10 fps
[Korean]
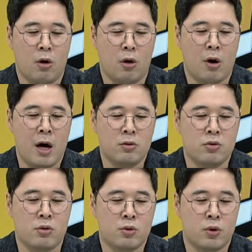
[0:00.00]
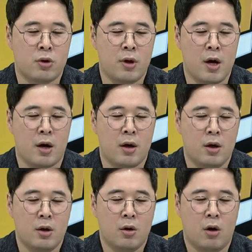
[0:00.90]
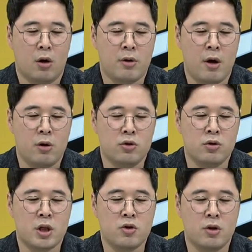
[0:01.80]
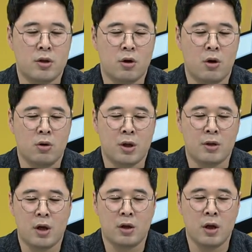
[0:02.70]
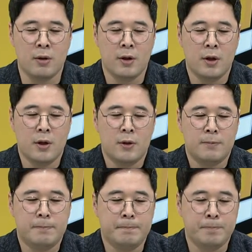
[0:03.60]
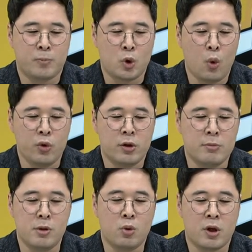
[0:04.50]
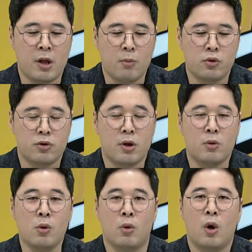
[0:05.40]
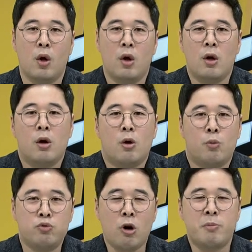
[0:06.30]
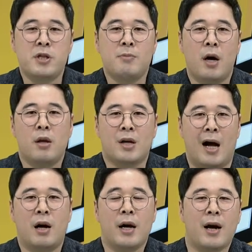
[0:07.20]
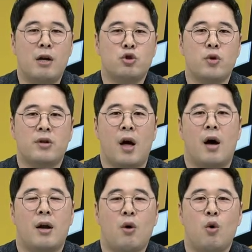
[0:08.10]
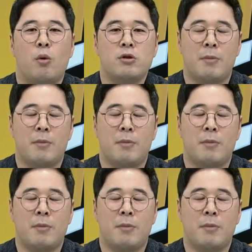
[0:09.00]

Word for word: 어, 한국 조선해양 어, 대형주 기준에서 상당히 음, 좋은 흐름을 또 기대해 볼 수 있고 무겁지만 강하게 갈 수도 있다라고 먼저